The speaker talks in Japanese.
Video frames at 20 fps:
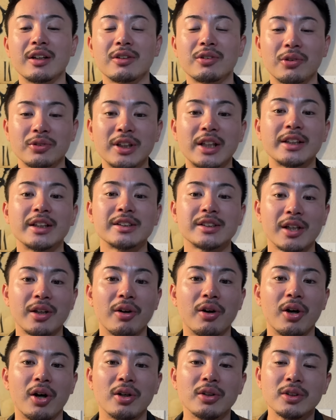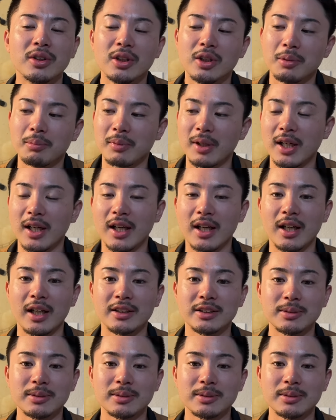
取ったんですけど、まあ、